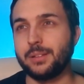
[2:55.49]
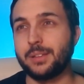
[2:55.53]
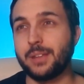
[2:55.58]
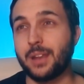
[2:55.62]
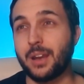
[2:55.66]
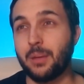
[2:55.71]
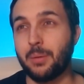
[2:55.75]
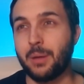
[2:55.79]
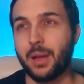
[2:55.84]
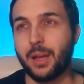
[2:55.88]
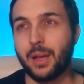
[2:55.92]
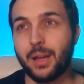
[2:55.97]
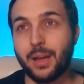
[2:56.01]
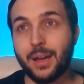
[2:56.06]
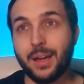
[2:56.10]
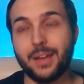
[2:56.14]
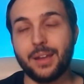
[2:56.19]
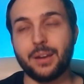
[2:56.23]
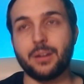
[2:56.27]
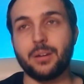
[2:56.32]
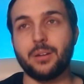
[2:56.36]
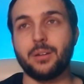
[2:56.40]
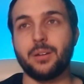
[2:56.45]

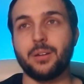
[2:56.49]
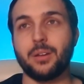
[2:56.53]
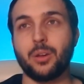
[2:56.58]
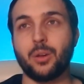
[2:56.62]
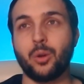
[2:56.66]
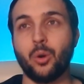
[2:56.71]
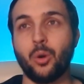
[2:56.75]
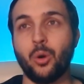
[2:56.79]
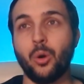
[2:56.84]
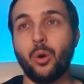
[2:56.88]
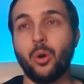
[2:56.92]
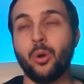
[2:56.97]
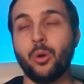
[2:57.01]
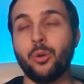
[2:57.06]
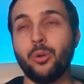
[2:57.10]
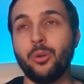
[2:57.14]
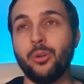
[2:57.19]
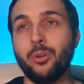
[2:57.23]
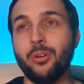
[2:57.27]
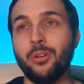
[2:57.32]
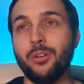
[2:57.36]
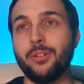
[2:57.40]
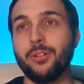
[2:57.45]
trabajar
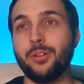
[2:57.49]
con